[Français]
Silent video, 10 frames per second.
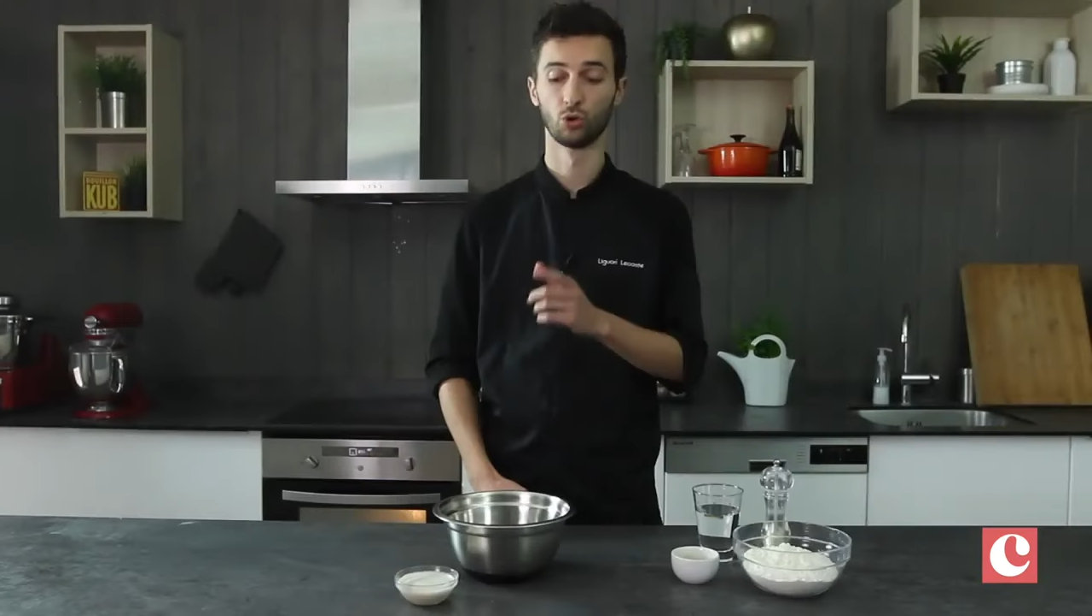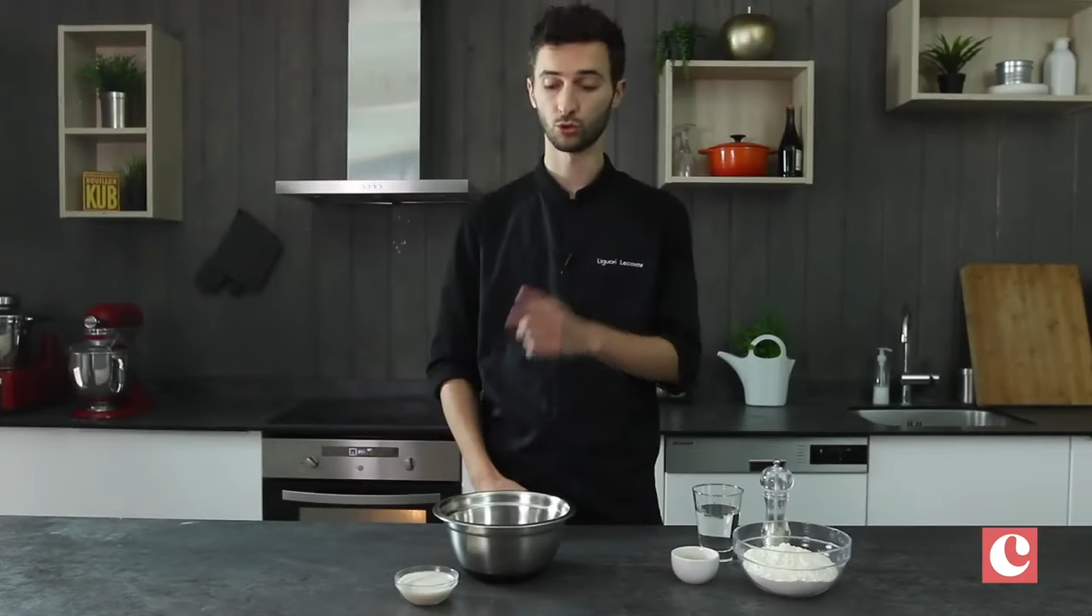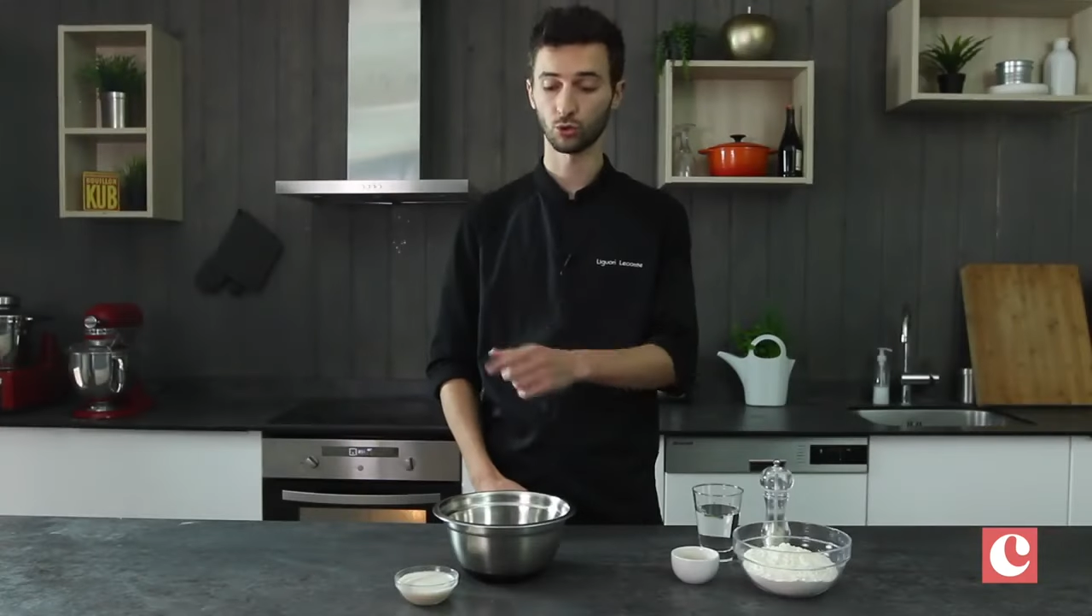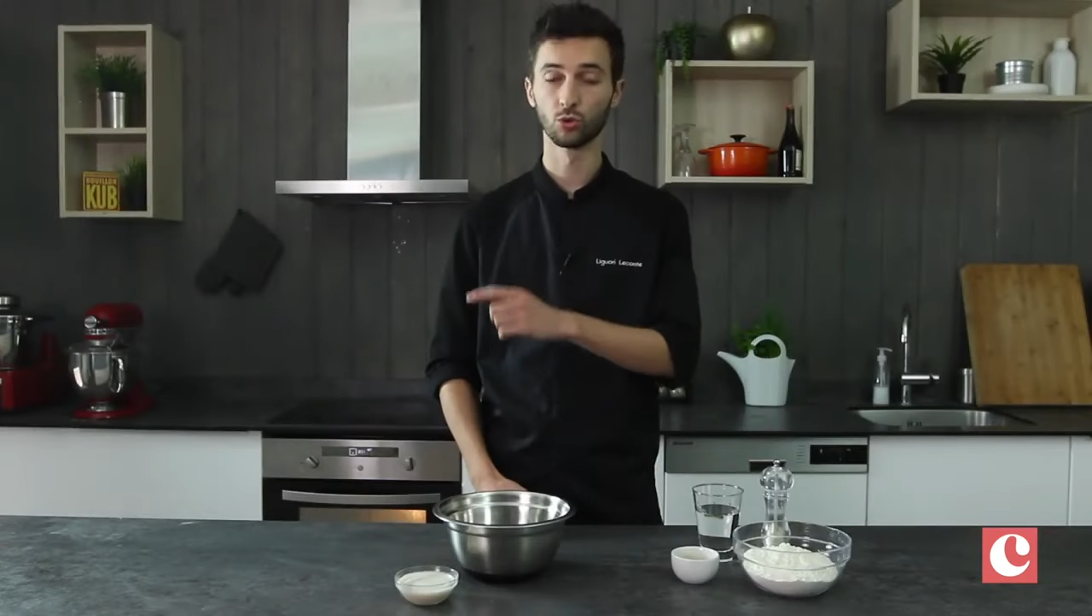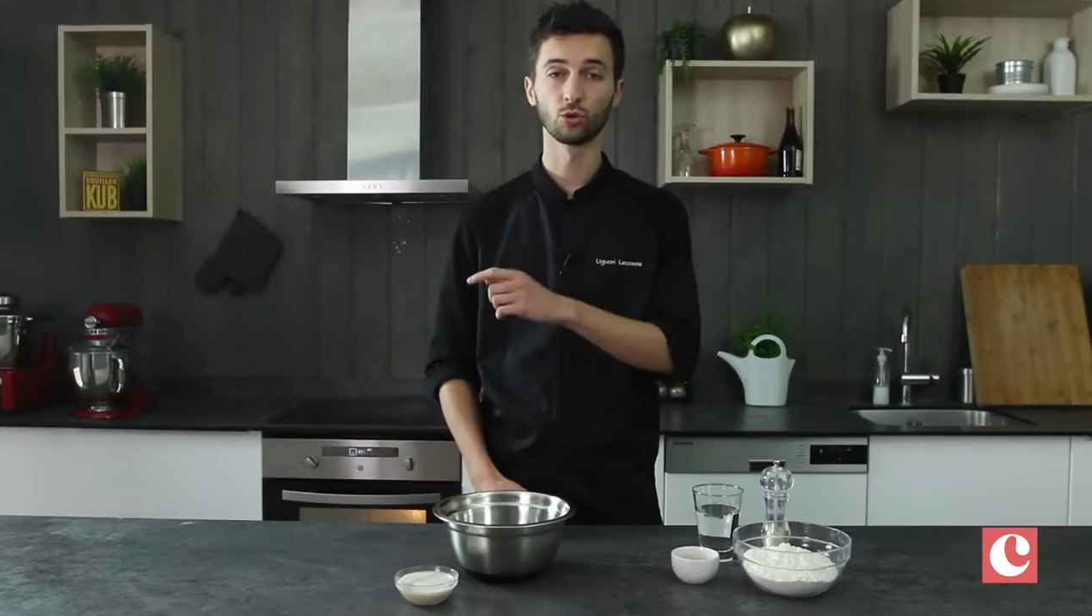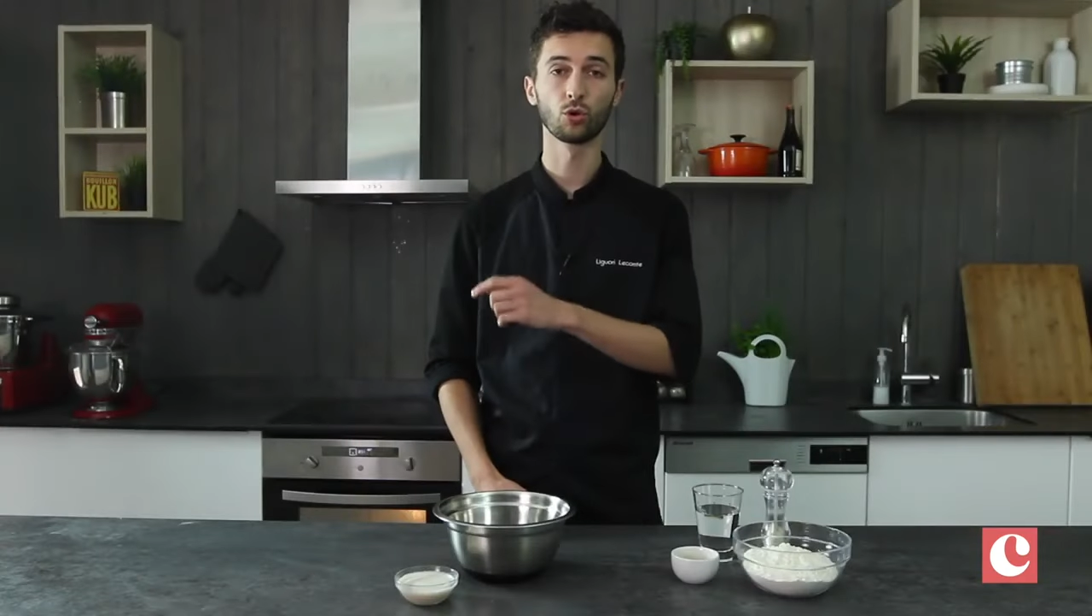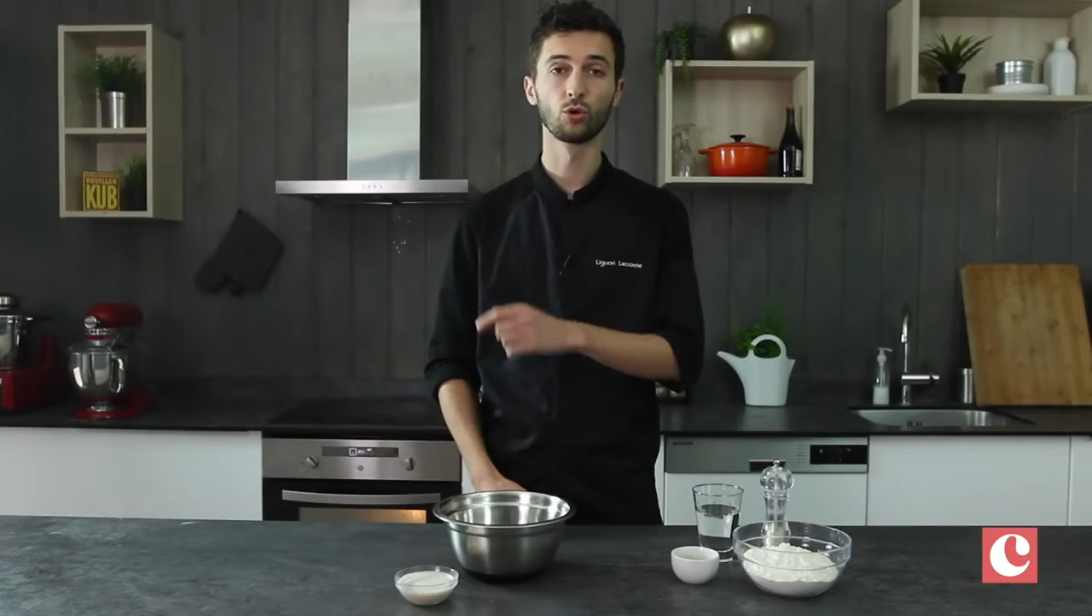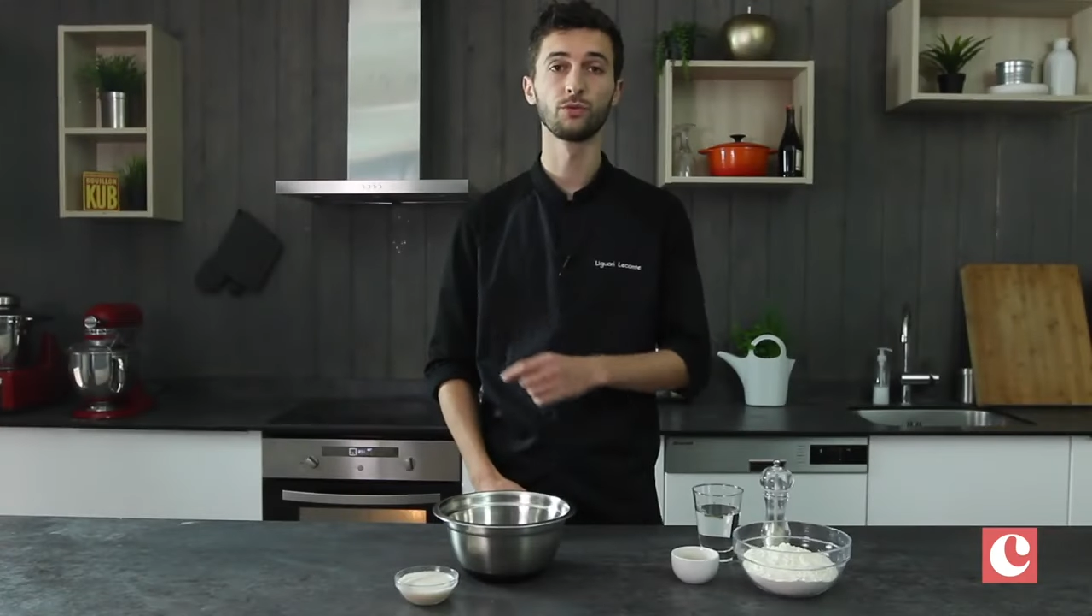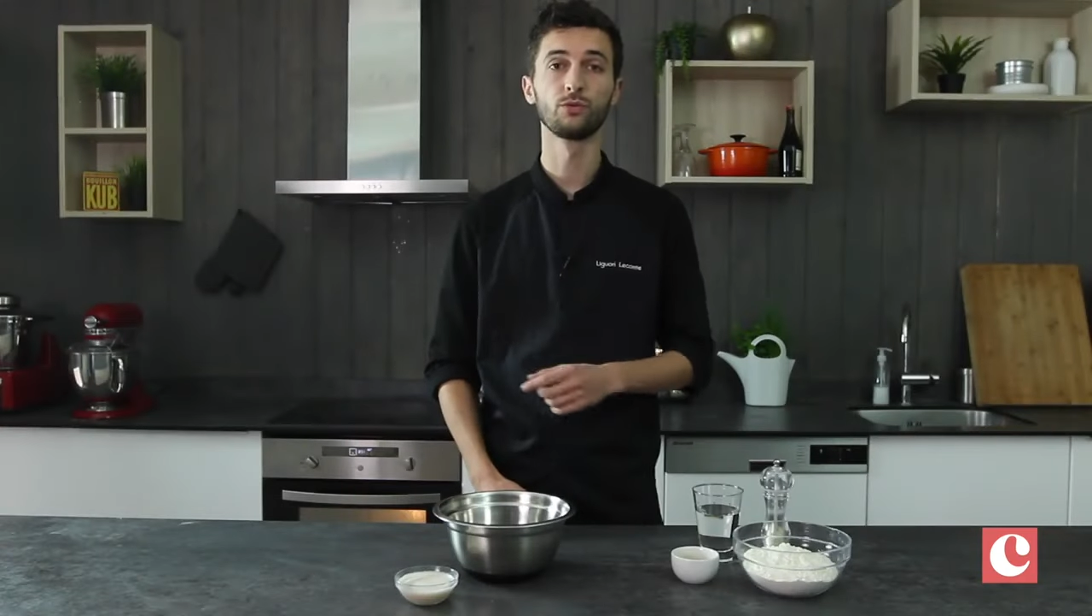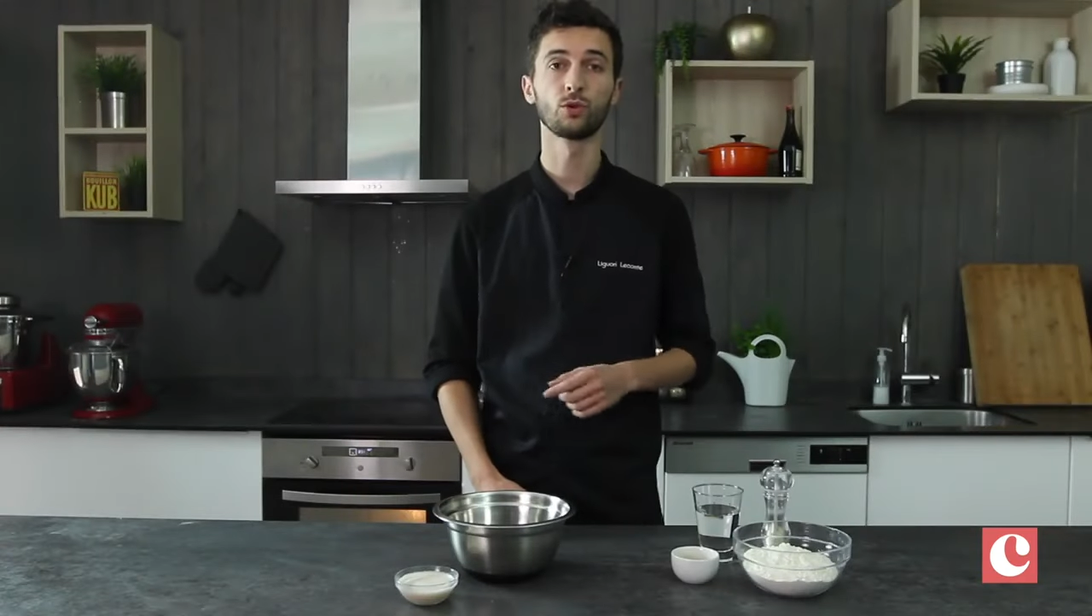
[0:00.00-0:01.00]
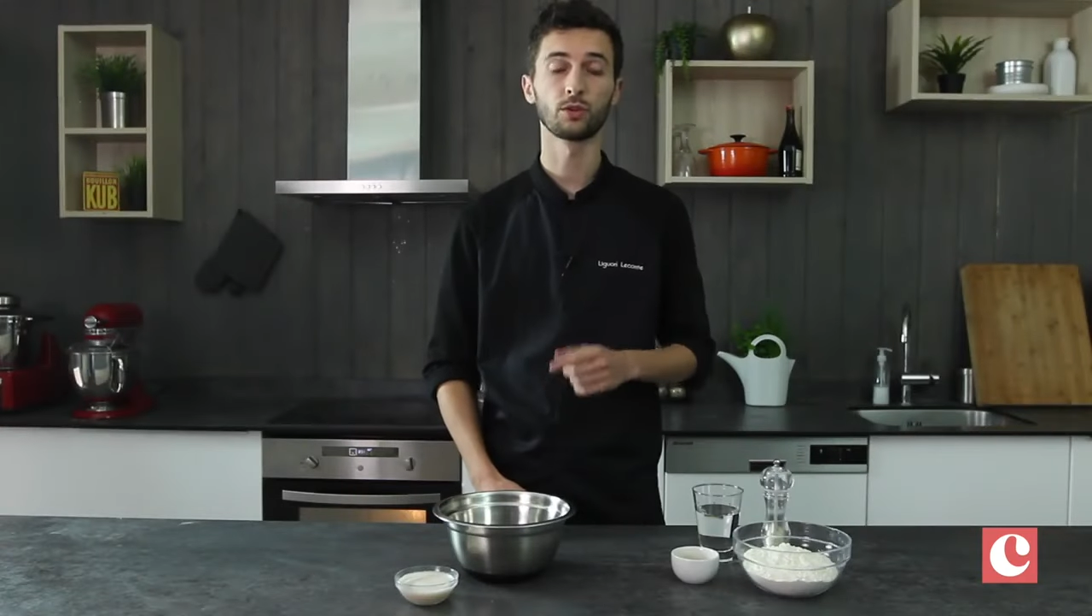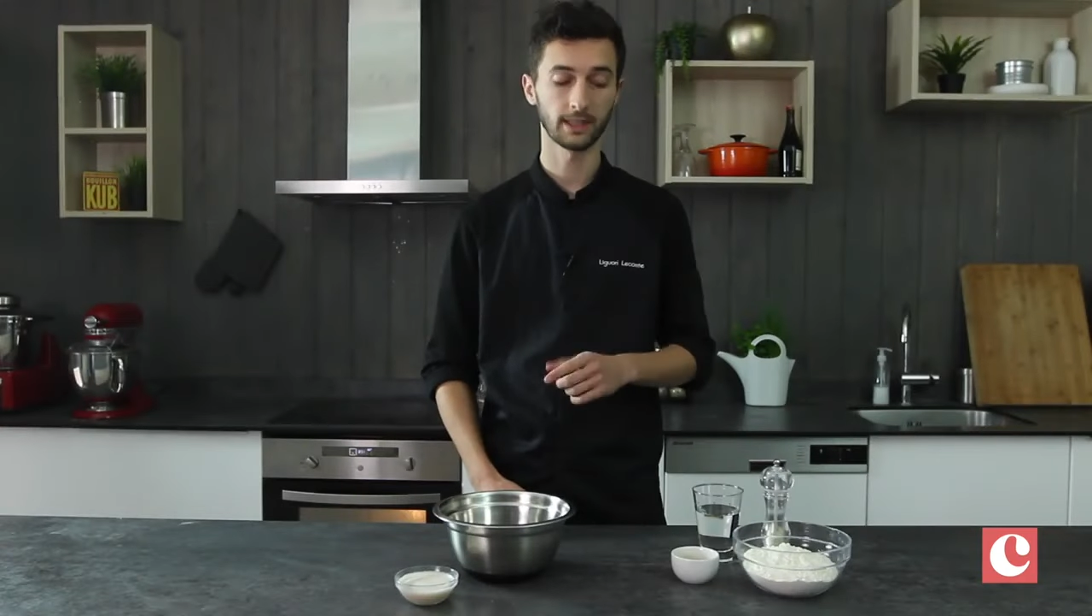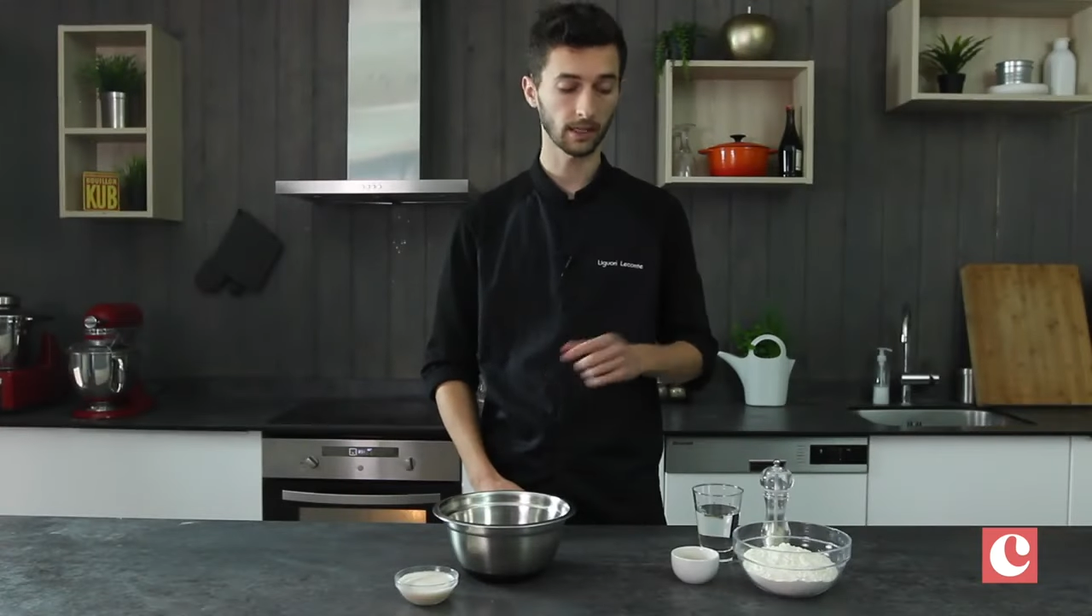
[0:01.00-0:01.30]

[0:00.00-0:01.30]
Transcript: Le temps que notre levure